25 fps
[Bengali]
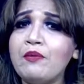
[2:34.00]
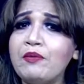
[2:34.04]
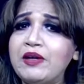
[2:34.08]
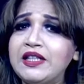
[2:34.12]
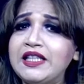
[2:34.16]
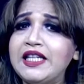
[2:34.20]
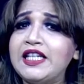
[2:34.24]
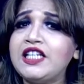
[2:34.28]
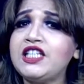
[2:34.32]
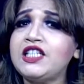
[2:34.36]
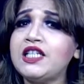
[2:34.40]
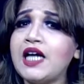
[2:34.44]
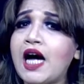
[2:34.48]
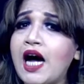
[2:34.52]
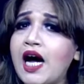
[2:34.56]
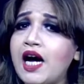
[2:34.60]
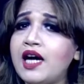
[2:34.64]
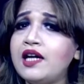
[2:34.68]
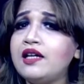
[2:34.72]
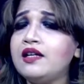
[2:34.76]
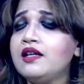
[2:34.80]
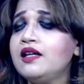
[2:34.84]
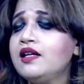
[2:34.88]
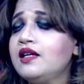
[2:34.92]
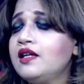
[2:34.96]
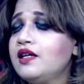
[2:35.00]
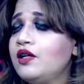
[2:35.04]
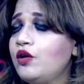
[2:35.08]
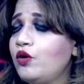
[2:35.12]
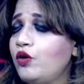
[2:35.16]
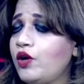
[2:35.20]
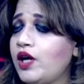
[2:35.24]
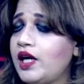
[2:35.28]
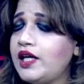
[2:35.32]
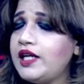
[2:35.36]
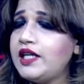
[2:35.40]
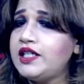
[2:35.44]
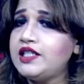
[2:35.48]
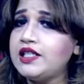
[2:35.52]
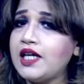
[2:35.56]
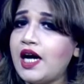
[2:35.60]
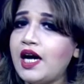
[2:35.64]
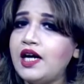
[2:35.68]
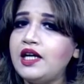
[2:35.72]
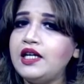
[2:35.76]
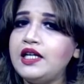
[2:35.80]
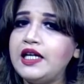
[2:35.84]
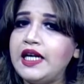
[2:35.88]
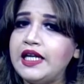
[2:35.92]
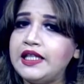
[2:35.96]
আমাদের চার ওখানে
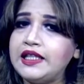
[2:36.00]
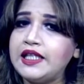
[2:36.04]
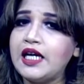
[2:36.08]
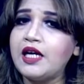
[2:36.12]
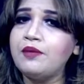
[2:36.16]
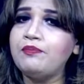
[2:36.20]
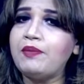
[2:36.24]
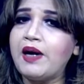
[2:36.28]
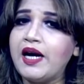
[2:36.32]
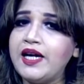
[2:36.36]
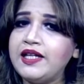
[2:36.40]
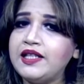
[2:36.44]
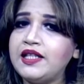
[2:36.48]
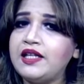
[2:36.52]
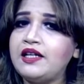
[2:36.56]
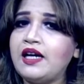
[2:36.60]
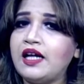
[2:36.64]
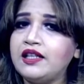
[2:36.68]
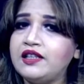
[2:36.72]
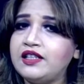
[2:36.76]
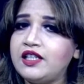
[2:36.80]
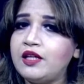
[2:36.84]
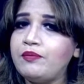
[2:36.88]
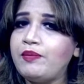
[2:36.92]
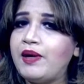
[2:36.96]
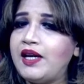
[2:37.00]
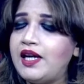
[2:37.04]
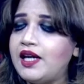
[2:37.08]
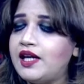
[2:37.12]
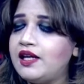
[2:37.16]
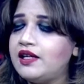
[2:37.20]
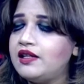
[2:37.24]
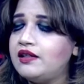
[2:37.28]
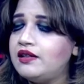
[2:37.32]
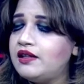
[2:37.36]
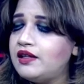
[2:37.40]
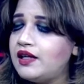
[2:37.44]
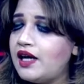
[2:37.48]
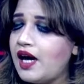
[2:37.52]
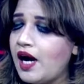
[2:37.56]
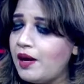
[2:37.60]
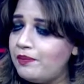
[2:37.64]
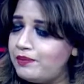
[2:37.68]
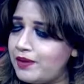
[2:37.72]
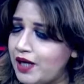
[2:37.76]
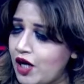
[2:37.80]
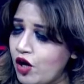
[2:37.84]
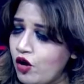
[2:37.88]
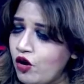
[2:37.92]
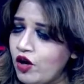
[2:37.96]
চার নেতার বাড়িতে রাত্রেবেলা
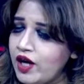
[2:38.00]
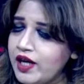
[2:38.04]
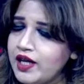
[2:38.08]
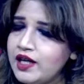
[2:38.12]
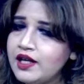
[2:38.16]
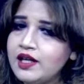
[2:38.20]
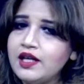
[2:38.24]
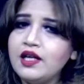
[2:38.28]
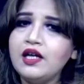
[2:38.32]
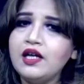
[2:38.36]
হামলা হয়